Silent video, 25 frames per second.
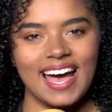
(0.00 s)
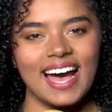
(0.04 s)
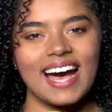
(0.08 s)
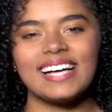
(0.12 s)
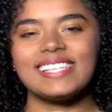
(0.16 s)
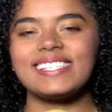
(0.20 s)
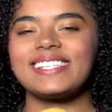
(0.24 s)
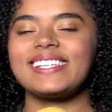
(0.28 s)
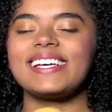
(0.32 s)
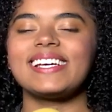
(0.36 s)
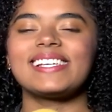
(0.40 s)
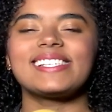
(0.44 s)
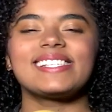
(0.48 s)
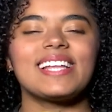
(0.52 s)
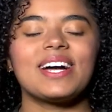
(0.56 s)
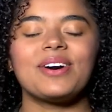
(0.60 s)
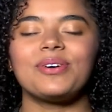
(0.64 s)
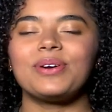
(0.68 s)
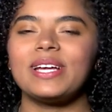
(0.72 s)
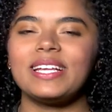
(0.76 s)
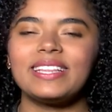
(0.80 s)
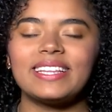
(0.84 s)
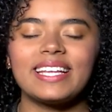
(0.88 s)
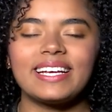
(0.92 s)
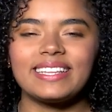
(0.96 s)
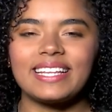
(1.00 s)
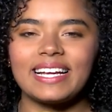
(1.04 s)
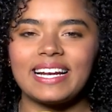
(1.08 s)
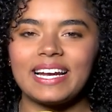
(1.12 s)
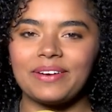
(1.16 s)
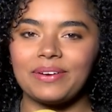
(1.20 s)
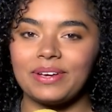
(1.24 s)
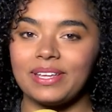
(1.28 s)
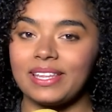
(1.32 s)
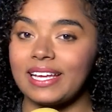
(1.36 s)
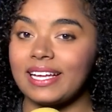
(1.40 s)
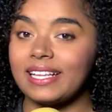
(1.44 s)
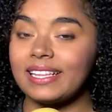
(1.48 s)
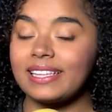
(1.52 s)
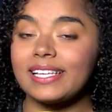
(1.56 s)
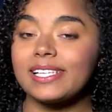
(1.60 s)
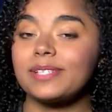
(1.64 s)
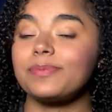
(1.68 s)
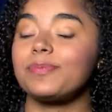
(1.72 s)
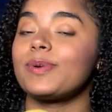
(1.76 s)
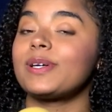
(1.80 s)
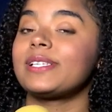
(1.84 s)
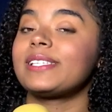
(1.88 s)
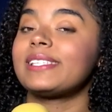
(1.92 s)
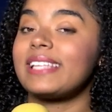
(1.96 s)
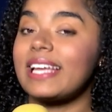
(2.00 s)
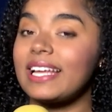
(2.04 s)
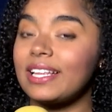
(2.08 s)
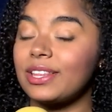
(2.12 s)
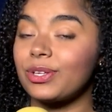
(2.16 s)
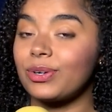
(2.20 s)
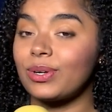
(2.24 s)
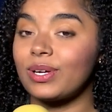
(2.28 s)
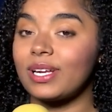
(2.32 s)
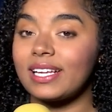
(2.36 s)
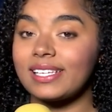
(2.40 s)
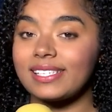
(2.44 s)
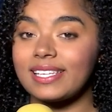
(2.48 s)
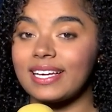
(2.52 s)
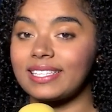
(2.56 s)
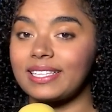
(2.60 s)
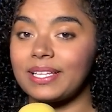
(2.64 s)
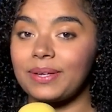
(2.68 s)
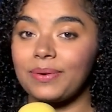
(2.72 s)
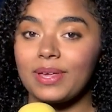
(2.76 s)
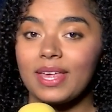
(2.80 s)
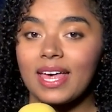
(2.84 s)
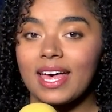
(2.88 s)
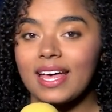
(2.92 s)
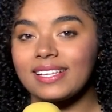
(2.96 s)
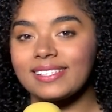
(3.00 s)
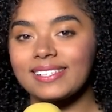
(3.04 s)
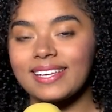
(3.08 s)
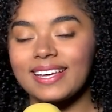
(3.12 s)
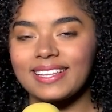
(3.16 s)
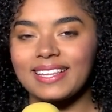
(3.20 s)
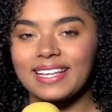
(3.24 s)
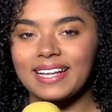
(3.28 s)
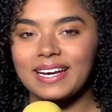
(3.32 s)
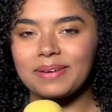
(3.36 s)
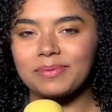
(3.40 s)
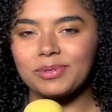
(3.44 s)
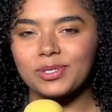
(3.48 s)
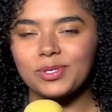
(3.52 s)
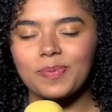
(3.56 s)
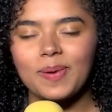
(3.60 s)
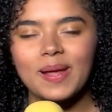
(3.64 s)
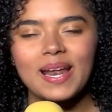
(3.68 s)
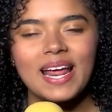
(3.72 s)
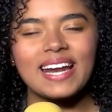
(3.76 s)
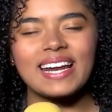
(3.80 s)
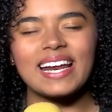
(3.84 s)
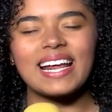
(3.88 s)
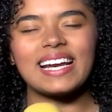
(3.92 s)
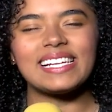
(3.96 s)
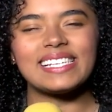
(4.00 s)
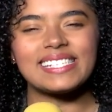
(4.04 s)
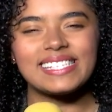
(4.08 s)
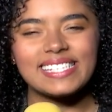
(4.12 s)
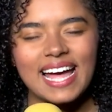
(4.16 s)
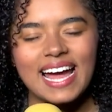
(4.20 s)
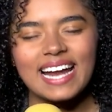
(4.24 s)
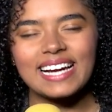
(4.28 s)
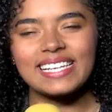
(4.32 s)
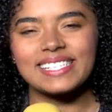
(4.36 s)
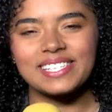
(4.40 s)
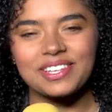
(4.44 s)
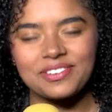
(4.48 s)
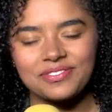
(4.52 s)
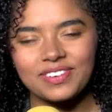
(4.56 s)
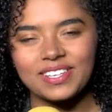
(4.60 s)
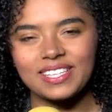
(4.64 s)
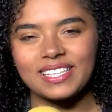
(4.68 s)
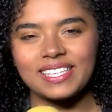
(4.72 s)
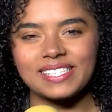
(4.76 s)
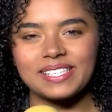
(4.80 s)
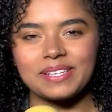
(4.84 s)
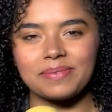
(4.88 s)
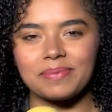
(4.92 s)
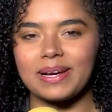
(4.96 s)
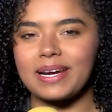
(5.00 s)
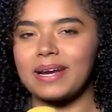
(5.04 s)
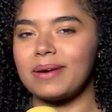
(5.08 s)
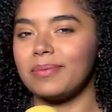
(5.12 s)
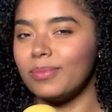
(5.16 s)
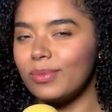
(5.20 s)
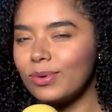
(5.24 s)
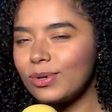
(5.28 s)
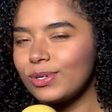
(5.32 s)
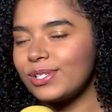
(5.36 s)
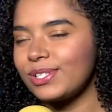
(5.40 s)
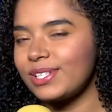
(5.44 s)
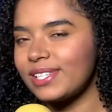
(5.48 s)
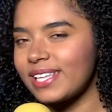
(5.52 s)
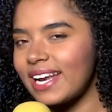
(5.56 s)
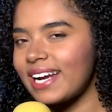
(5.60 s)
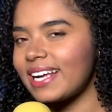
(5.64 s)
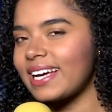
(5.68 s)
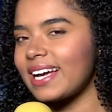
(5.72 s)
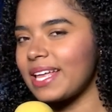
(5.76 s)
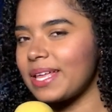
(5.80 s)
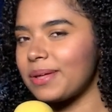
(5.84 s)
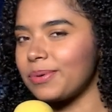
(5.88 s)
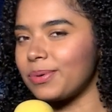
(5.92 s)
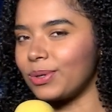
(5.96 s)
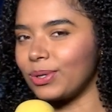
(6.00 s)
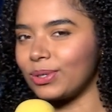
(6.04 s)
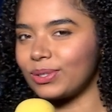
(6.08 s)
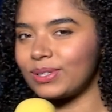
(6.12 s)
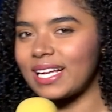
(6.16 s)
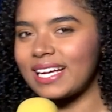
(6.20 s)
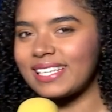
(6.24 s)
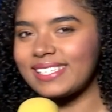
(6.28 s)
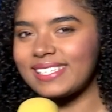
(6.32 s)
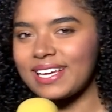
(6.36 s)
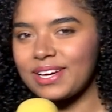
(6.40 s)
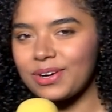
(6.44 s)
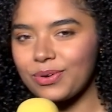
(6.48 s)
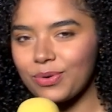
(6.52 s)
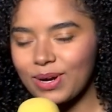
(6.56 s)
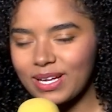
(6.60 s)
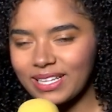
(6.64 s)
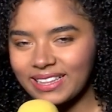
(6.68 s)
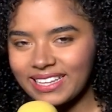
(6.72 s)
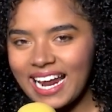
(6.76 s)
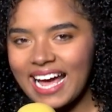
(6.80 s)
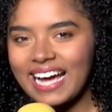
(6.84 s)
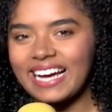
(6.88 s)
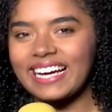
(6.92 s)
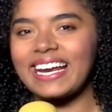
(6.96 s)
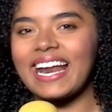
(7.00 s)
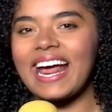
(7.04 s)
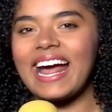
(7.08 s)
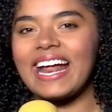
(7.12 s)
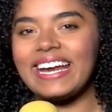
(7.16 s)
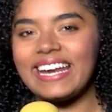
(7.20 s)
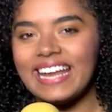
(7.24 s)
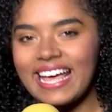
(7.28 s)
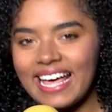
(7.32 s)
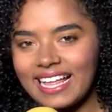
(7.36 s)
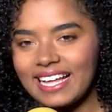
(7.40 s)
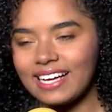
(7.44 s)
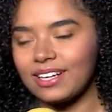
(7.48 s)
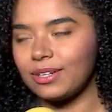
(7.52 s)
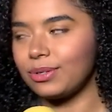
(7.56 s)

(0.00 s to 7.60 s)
Así es, Laurita y televidentes, pues dentro de las actividades que tenemos para realizar este fin de semana muy cerca de Bogotá se encuentra Granada,